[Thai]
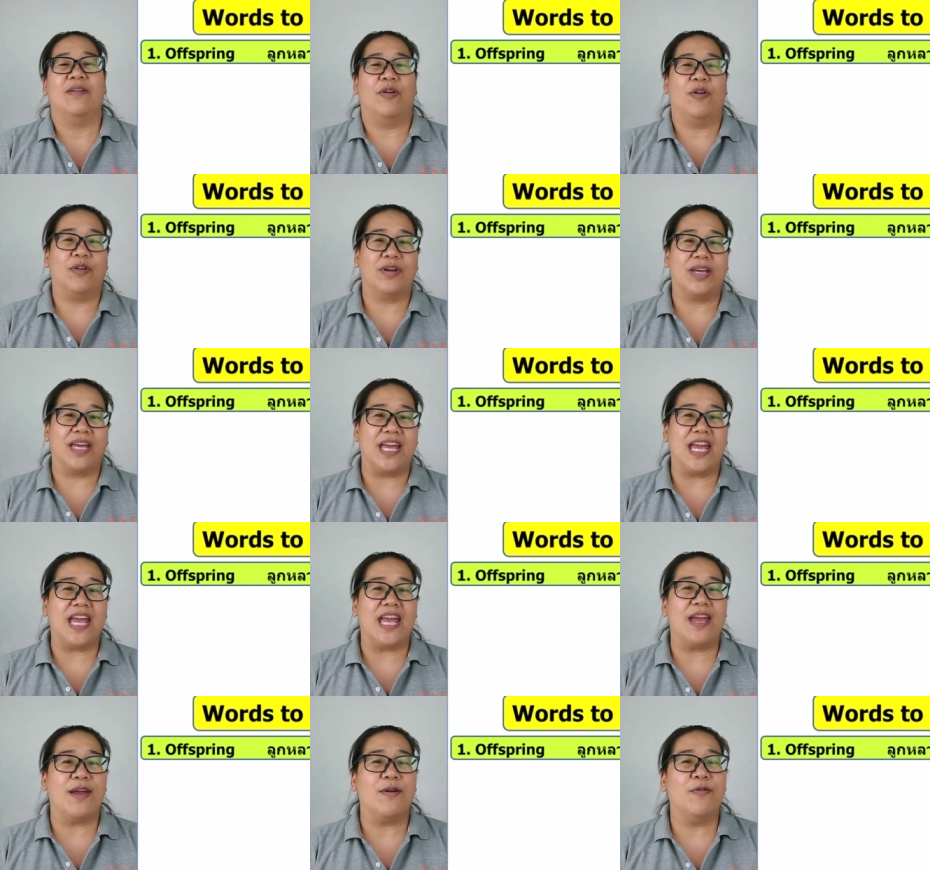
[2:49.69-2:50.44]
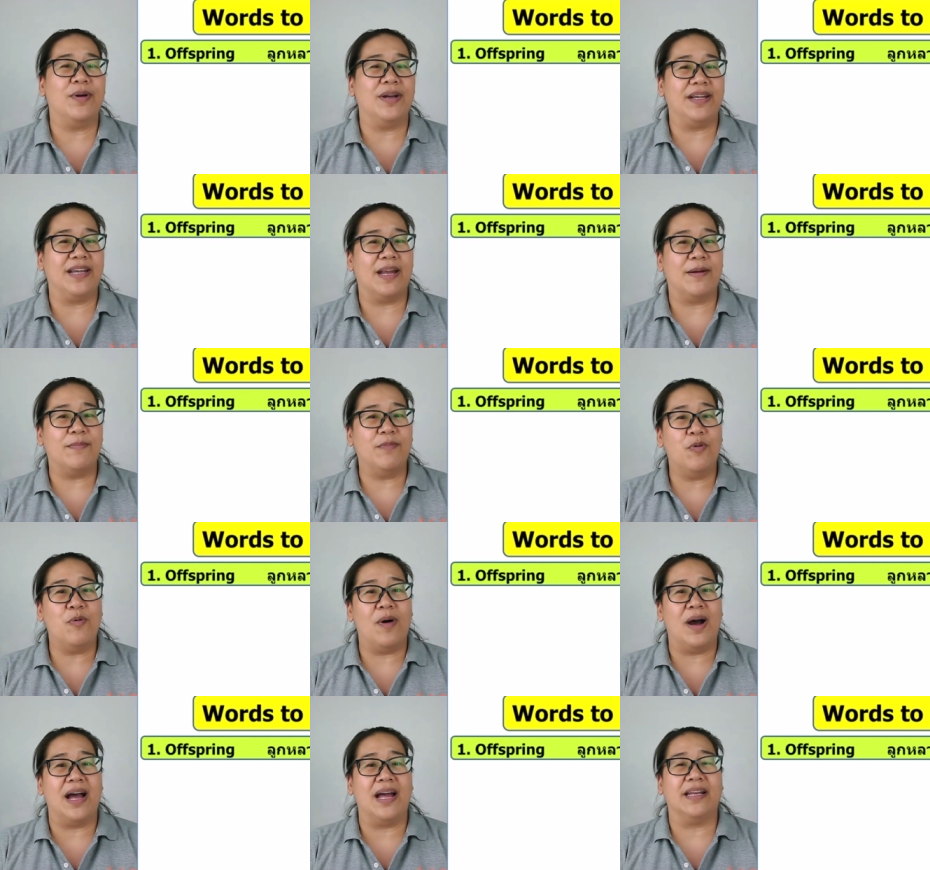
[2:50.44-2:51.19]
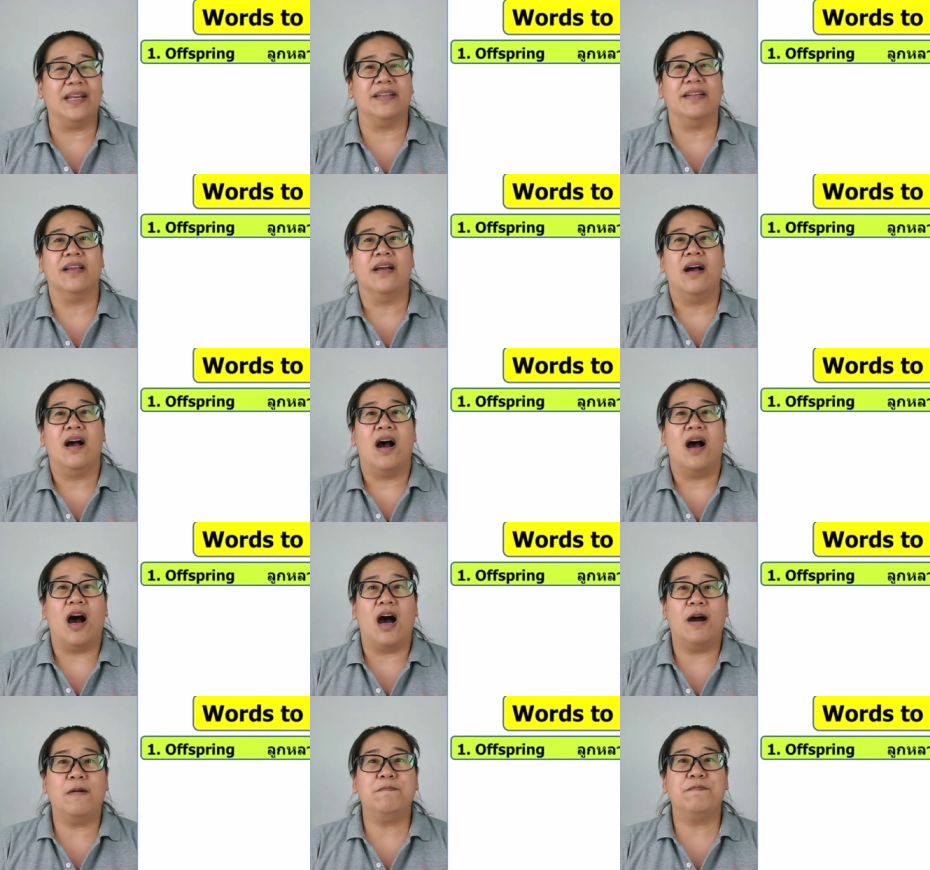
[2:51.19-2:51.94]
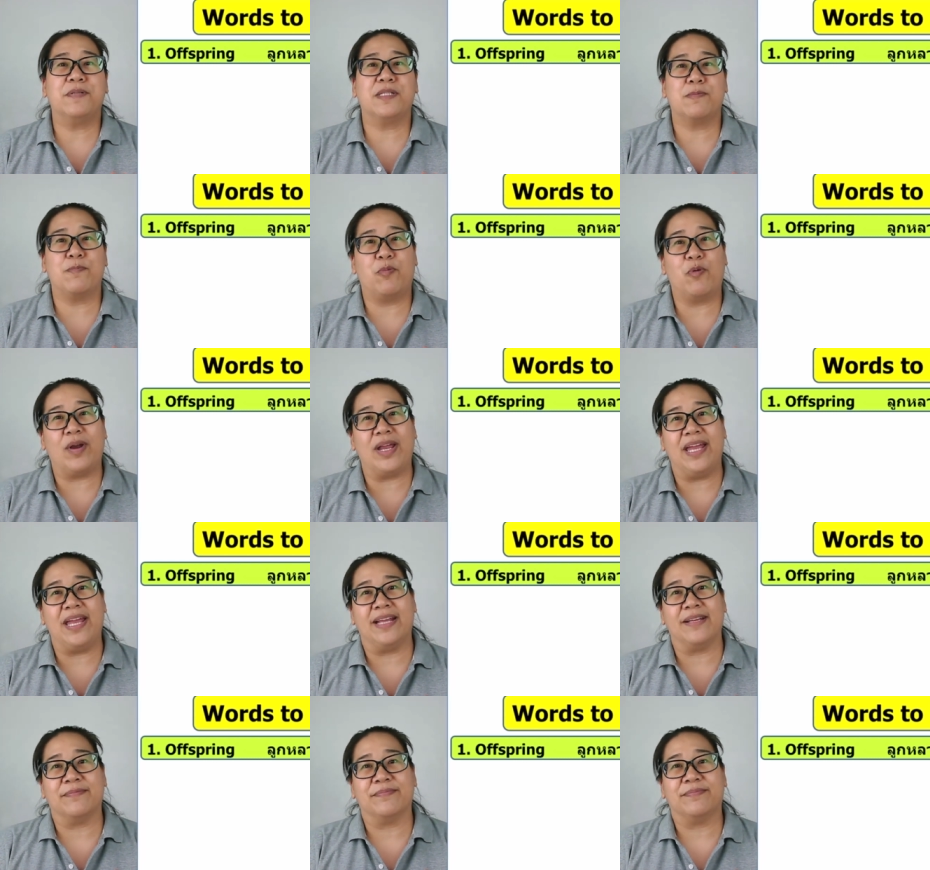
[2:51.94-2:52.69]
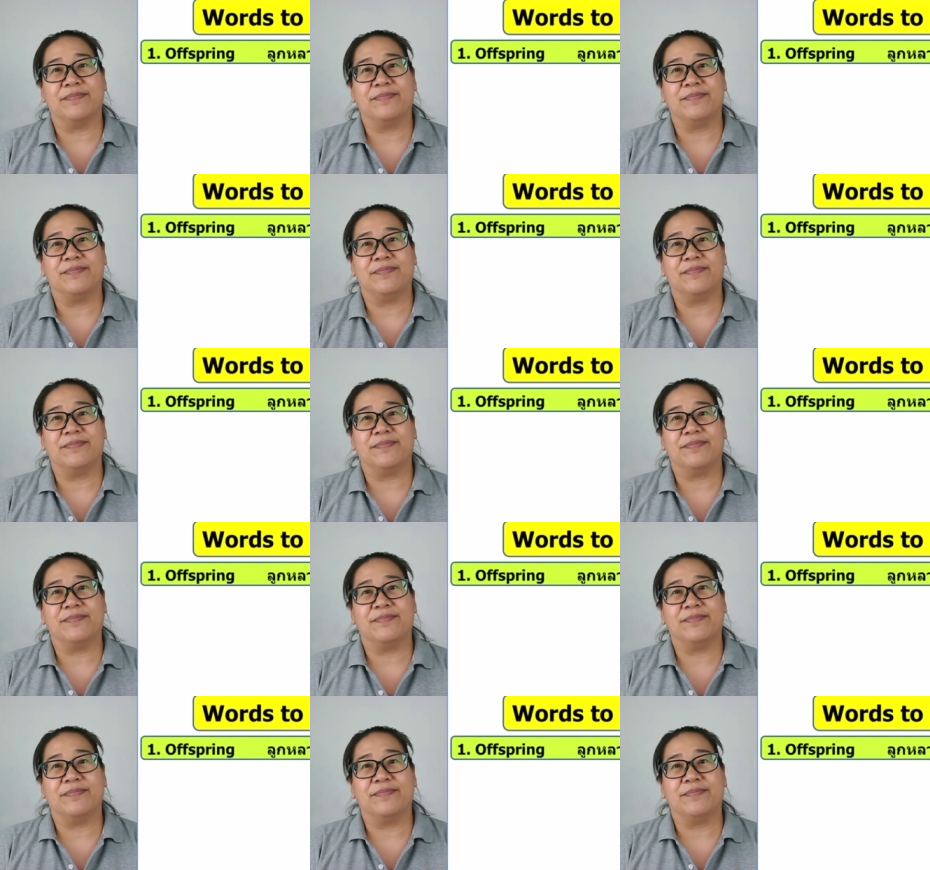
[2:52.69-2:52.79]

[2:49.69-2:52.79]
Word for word: โอเค word number one offspring